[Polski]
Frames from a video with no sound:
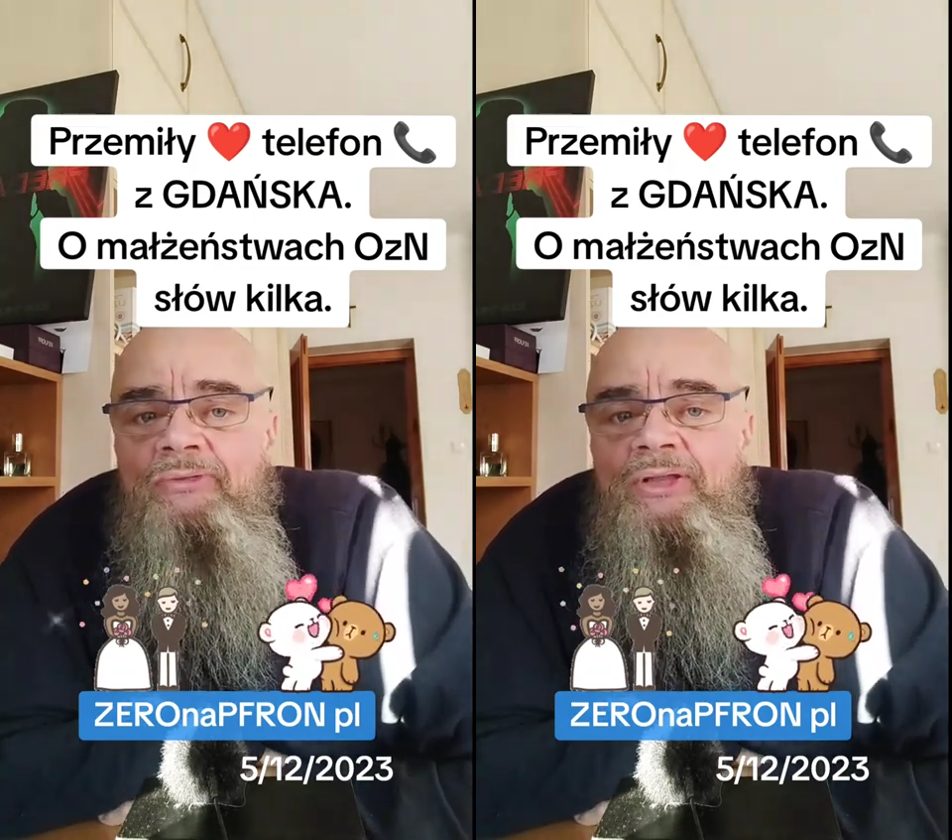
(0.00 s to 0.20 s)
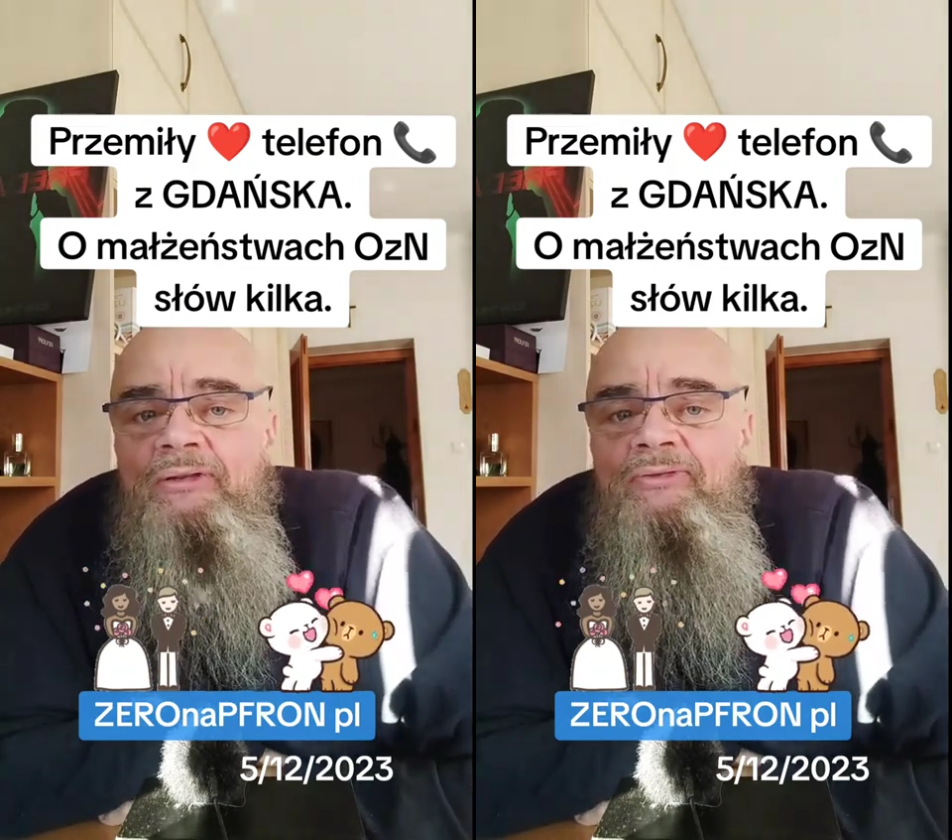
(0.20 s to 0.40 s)

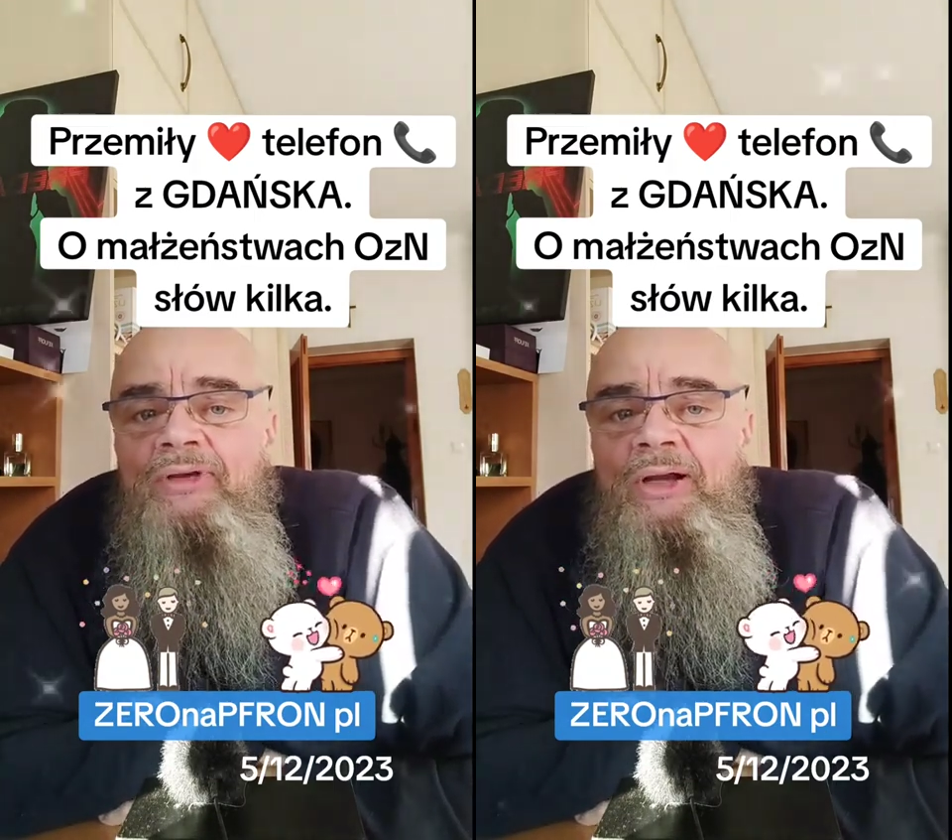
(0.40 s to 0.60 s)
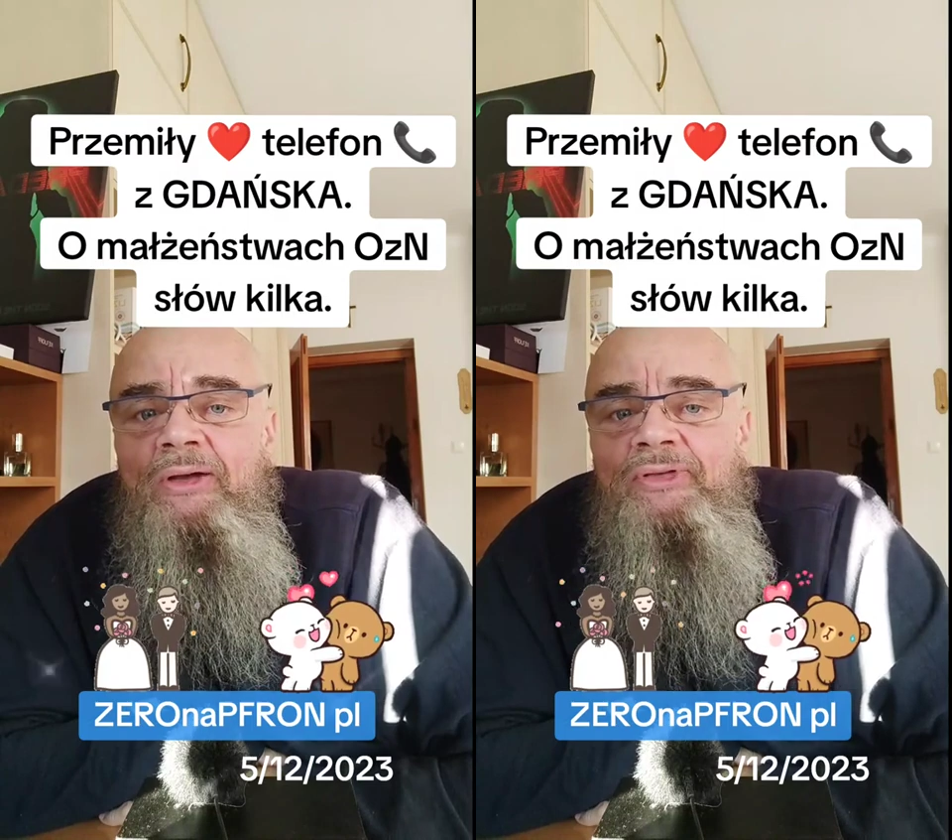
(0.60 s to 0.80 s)
w tym
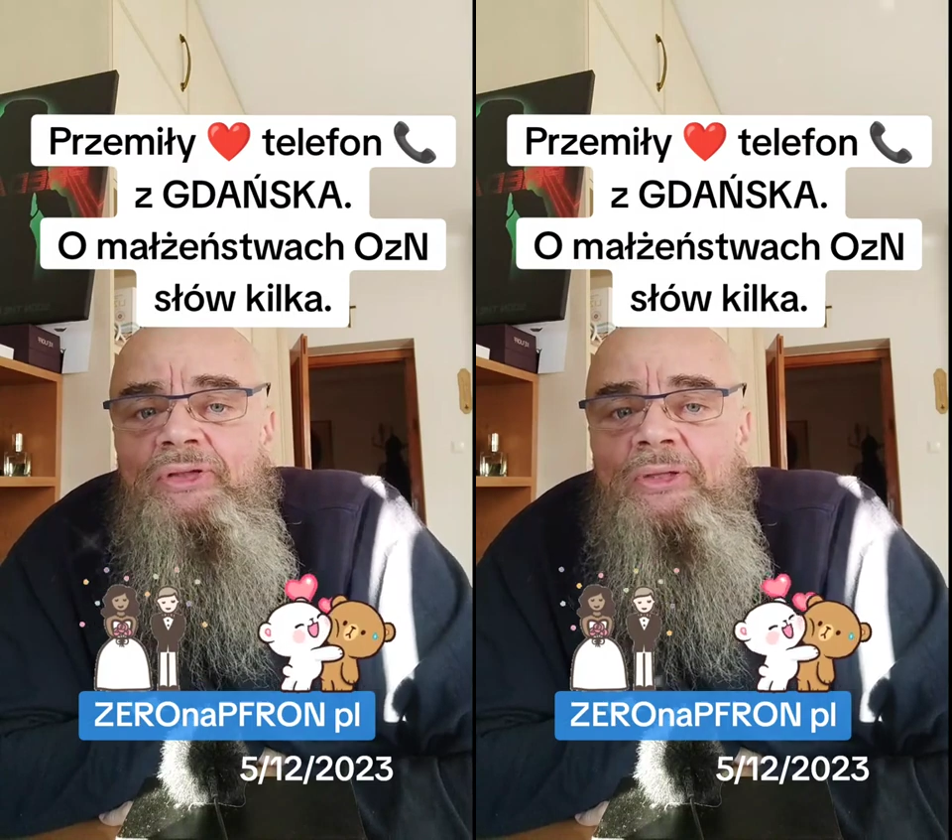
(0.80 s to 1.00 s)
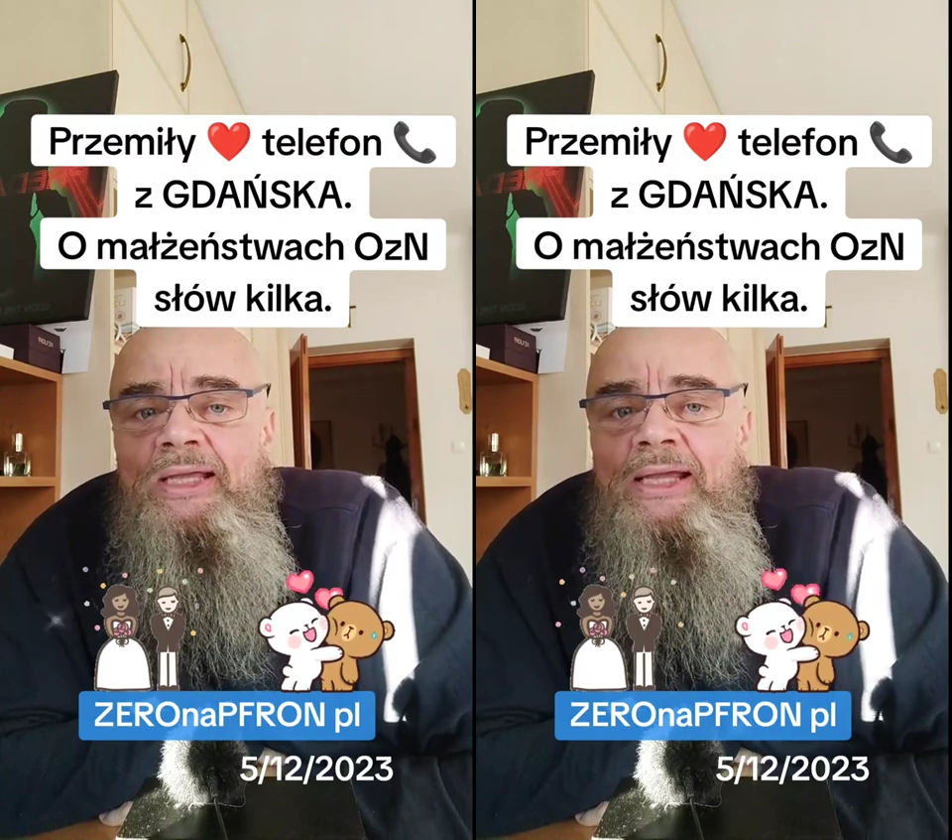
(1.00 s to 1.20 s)

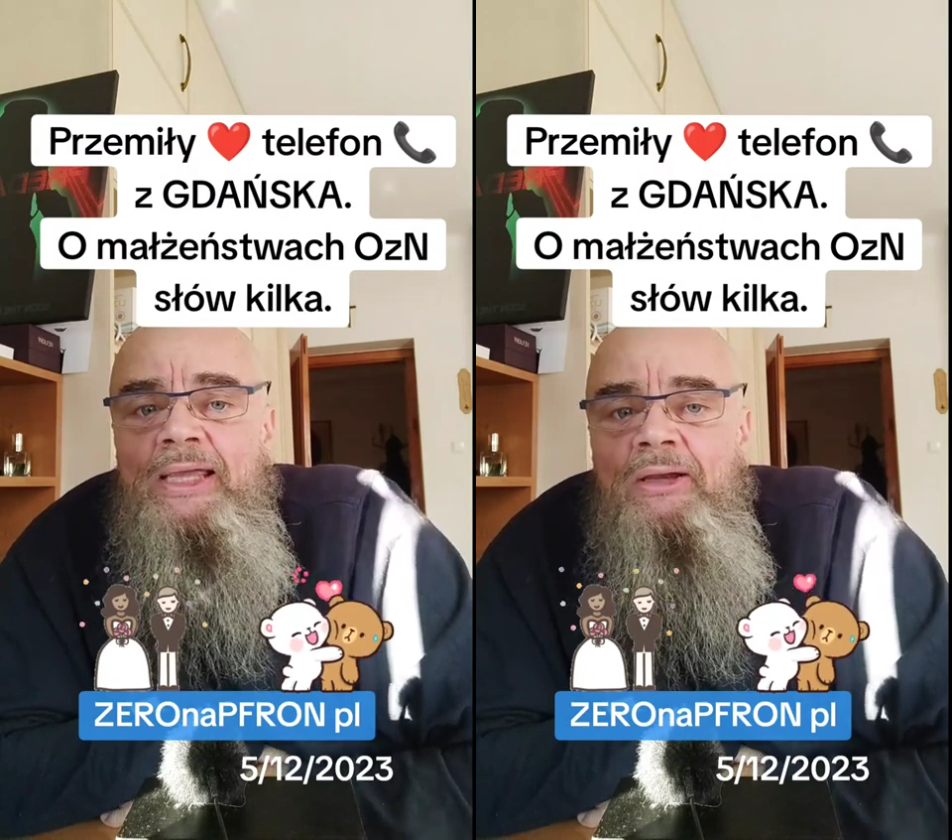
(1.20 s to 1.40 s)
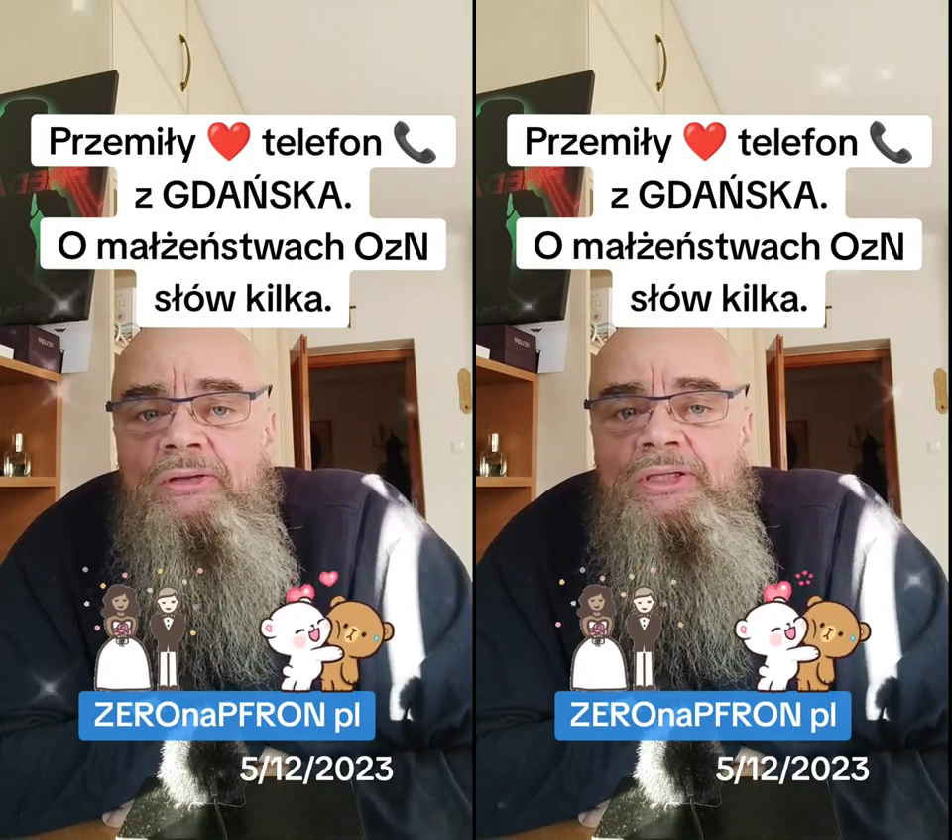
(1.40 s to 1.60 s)
falowcu na
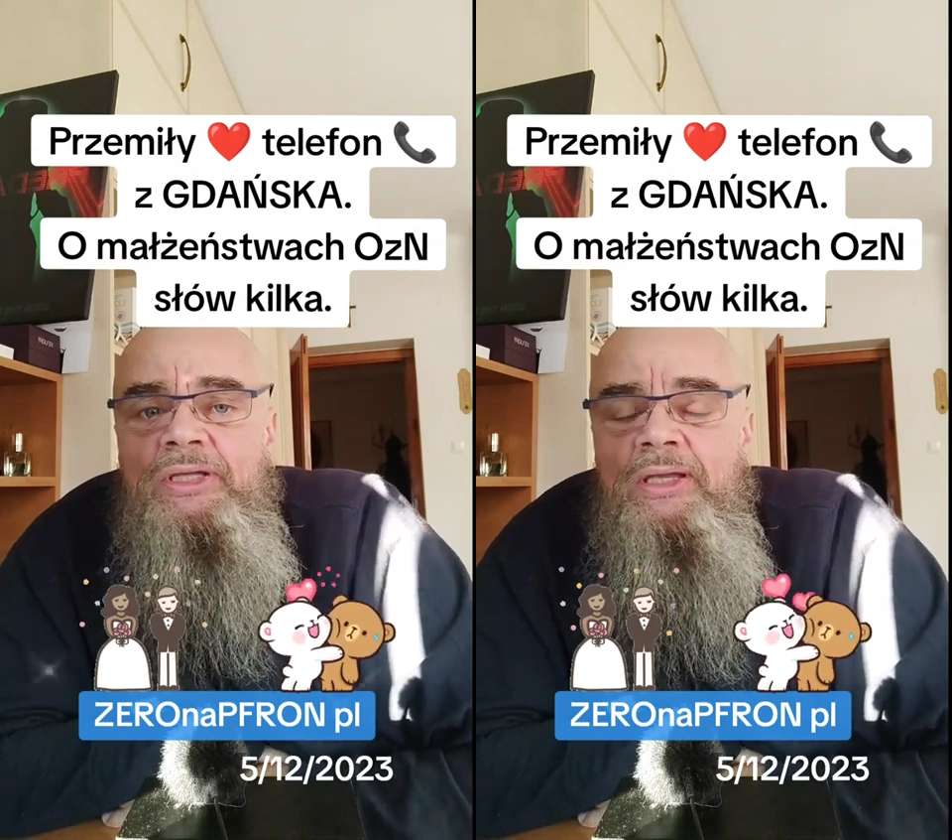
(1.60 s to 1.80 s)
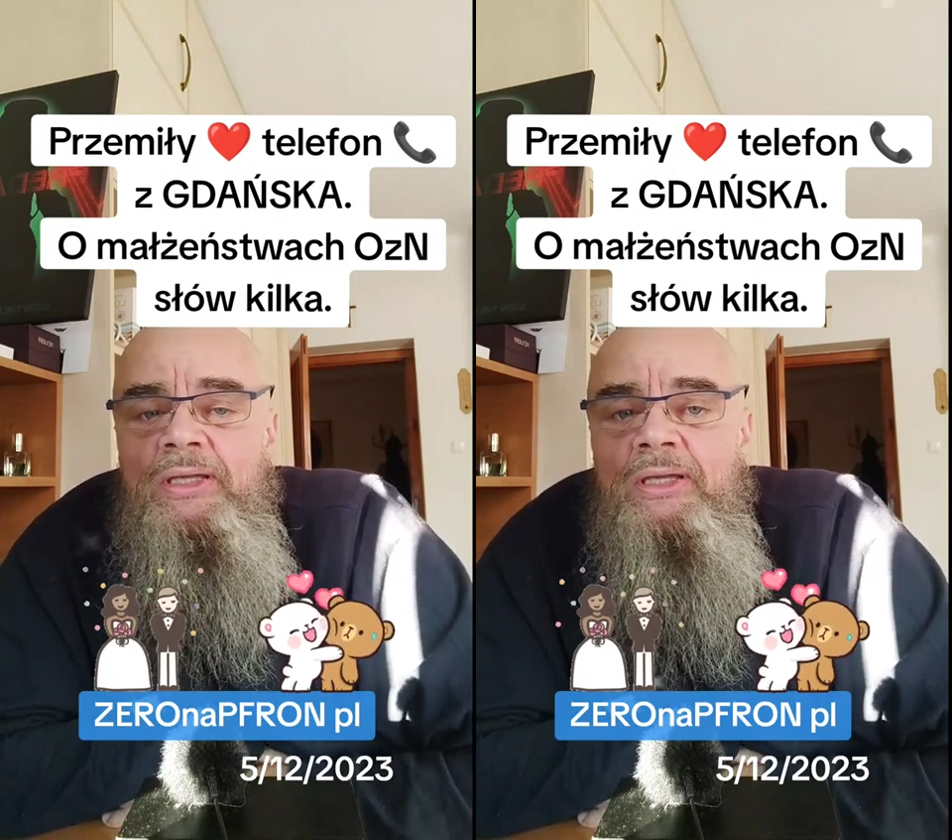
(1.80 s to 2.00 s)

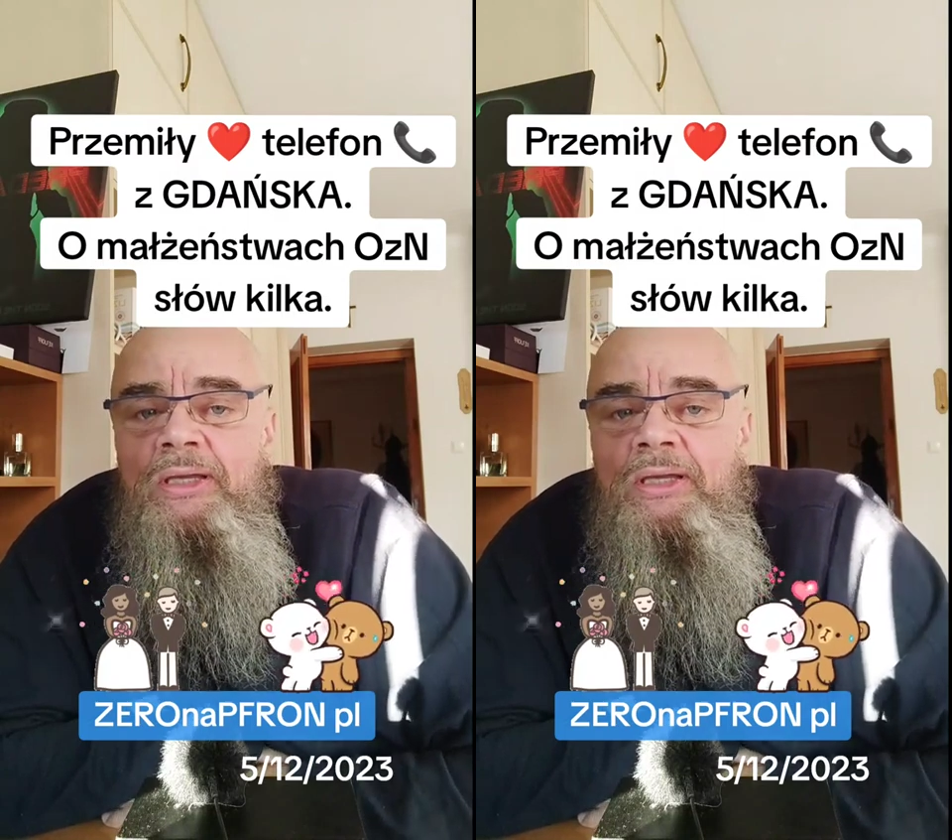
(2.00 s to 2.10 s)
Jagiellońskiej.